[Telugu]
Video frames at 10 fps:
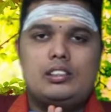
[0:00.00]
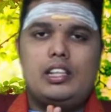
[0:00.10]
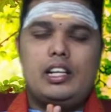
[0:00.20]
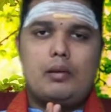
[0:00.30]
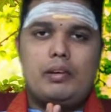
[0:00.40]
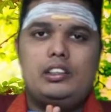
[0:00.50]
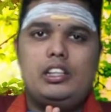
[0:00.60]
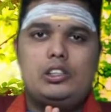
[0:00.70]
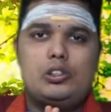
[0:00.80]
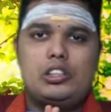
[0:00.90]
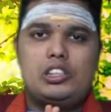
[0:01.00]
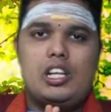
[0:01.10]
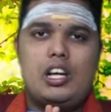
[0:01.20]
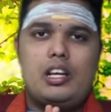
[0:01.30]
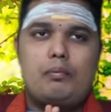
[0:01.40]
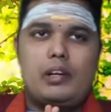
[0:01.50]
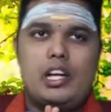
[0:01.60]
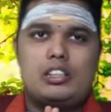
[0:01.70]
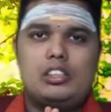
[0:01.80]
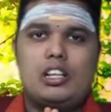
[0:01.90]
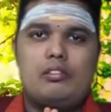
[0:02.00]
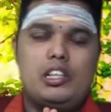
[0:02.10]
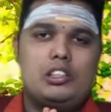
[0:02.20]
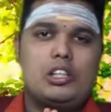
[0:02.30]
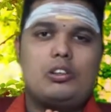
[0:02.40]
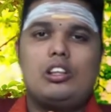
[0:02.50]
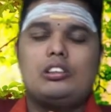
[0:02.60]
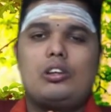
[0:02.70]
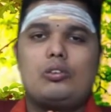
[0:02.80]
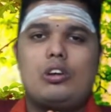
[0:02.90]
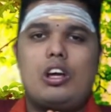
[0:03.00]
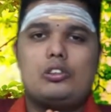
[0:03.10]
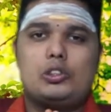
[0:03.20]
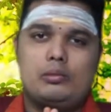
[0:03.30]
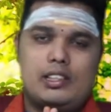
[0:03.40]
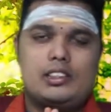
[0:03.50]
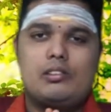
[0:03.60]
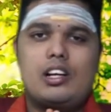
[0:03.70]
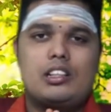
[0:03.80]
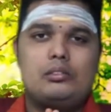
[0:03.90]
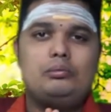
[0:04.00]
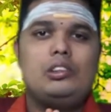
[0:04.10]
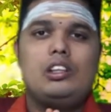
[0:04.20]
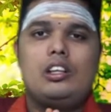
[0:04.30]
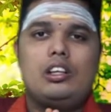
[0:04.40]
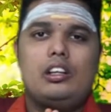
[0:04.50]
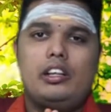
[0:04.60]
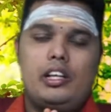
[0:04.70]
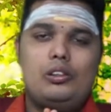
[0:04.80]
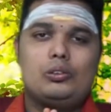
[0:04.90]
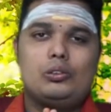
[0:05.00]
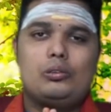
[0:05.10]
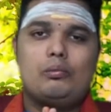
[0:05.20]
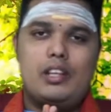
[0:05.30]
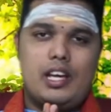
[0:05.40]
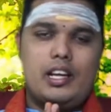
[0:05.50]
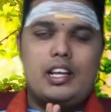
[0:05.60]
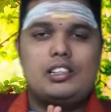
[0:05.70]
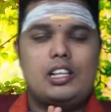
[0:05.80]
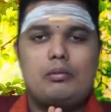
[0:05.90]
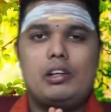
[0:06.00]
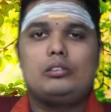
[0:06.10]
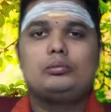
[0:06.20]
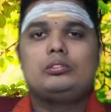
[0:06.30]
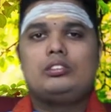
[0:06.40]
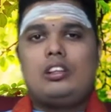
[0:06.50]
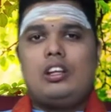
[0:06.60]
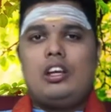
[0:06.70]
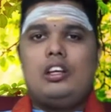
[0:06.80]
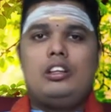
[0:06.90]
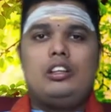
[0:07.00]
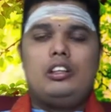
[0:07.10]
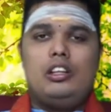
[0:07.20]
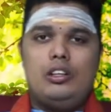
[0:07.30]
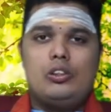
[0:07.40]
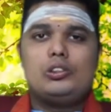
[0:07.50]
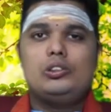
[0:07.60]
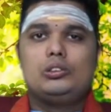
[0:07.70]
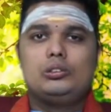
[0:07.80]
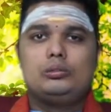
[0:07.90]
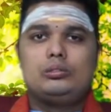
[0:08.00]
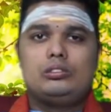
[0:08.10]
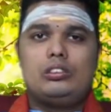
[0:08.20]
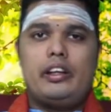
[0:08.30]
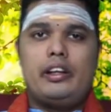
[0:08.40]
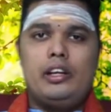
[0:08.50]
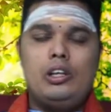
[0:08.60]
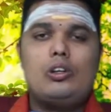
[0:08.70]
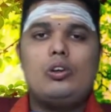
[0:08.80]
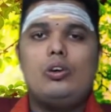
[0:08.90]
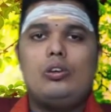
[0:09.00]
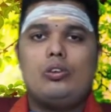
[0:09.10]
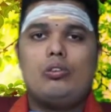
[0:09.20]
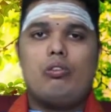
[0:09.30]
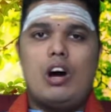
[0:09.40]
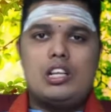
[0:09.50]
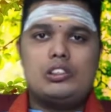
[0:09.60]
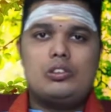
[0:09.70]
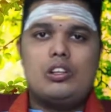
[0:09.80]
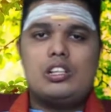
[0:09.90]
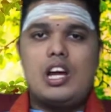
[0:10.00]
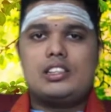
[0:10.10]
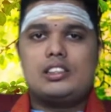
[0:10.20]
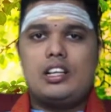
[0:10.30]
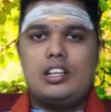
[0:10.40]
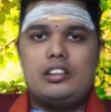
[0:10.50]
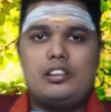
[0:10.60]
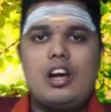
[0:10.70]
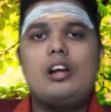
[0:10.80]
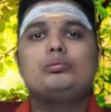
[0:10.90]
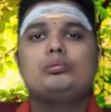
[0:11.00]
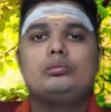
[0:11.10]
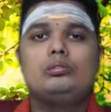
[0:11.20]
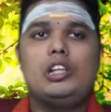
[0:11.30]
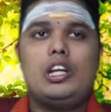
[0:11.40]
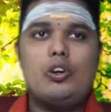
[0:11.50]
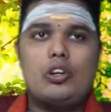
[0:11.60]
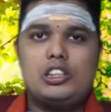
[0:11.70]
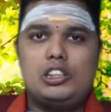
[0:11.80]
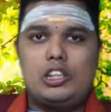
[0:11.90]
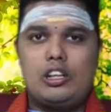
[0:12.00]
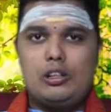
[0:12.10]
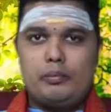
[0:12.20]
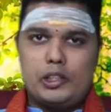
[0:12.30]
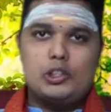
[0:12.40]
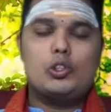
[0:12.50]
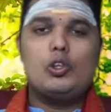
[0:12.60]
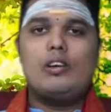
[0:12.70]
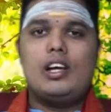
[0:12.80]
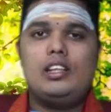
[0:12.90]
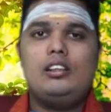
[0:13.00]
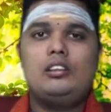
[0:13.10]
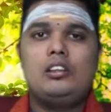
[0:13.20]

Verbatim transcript: శ్రీ కబర్దీ జ్యోతిష్యాలయ ప్రేక్షక వీక్షకులందరూ కూడాను శుభస్వాగతం నేను మీ హరిహర శర్మ ఈరోజు ఇంట్లో వాస్తు శాస్త్ర రీత్యా ఏ యొక్క చెట్లను పెంచుకోవాలి